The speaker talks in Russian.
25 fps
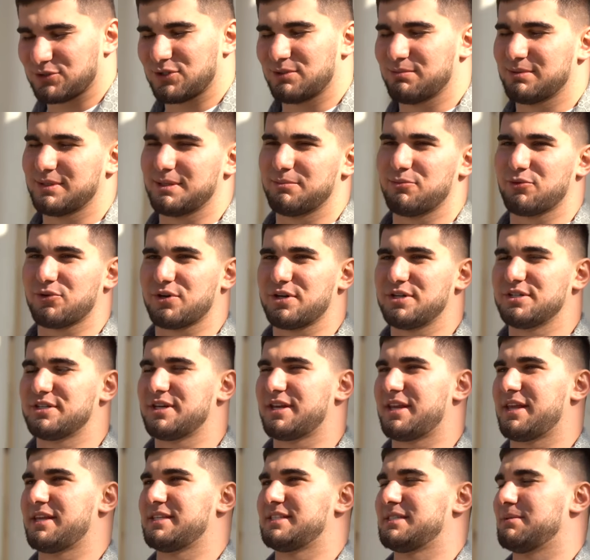пошел бы намного
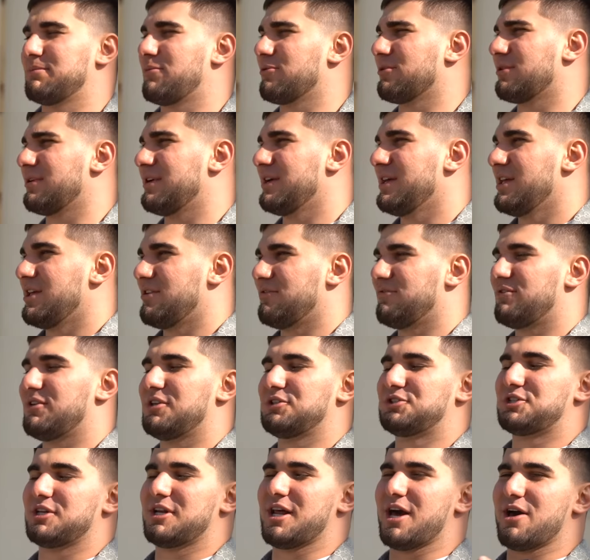интереснее, намного
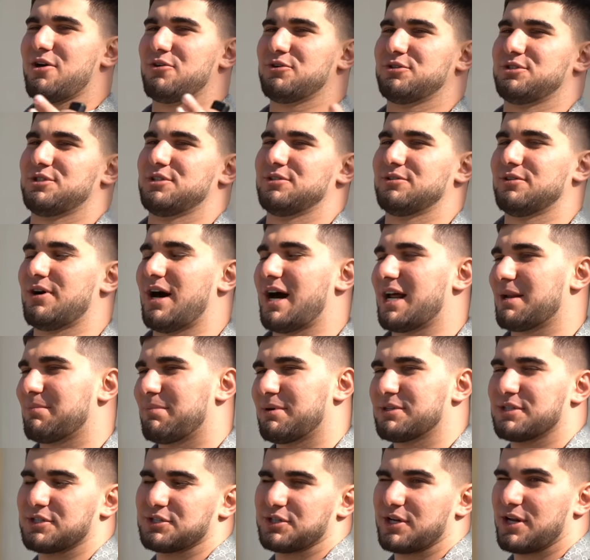величеляюще, но Арби, к